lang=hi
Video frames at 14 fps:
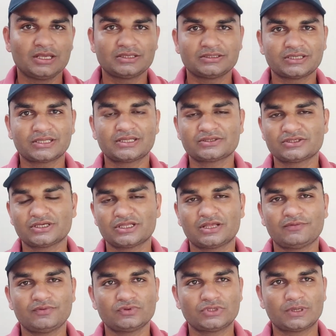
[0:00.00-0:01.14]
ज़्यादा से ज़्यादा
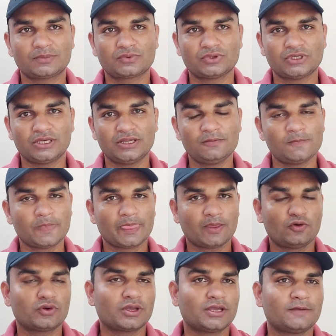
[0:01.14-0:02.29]
व्यूज़ आपको देने
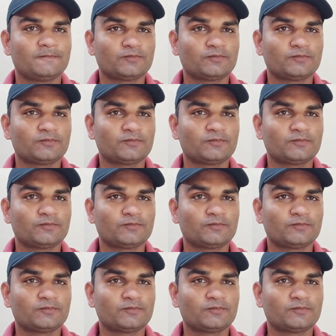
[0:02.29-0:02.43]
होंगे